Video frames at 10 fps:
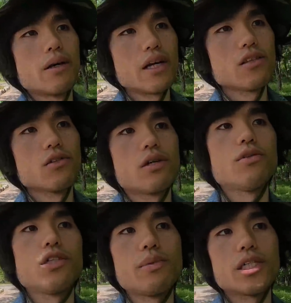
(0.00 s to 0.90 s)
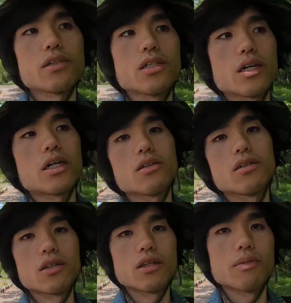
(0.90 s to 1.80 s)
まあ、レンズの F 値めちゃくちゃ明る
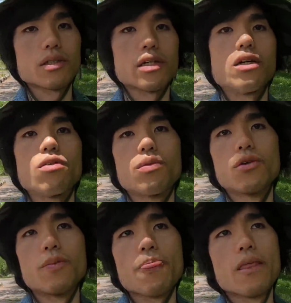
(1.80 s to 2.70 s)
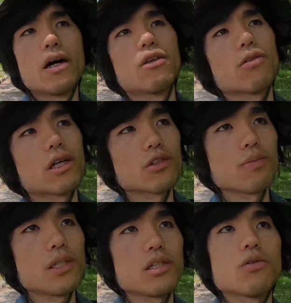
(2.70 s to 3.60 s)
くなってますけれども、あの画素
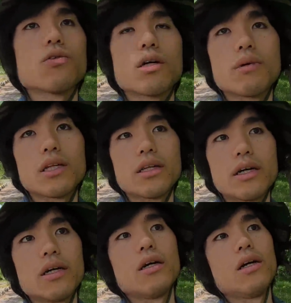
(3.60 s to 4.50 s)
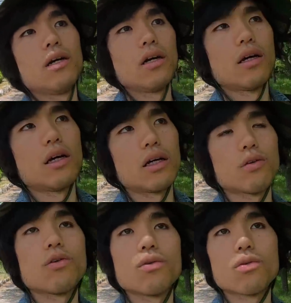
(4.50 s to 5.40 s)
ピッチの方がまだね、えー、
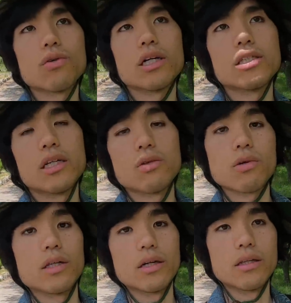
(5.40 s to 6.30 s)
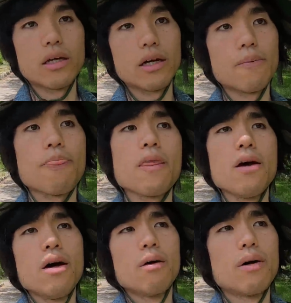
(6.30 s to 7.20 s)
とよんとかさんとかなんで、
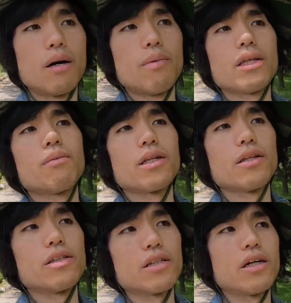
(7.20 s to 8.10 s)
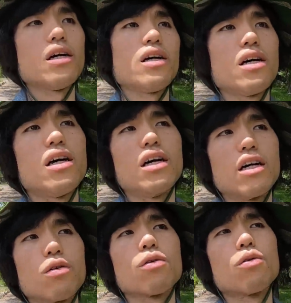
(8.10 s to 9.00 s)
まあ、まだまだですね、
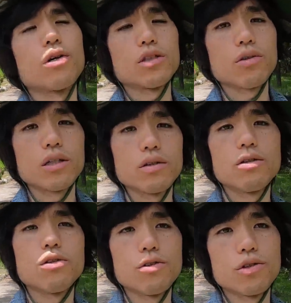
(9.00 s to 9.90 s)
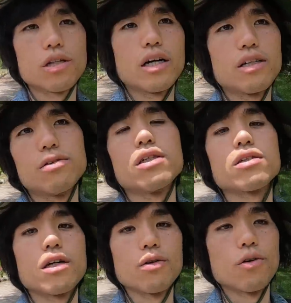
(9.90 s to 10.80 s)
えー、と高画素化する余裕ってあるんで
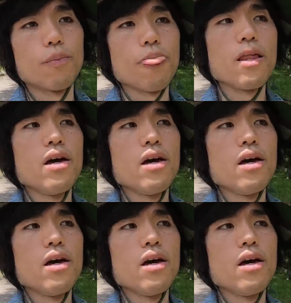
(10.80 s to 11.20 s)
すけど、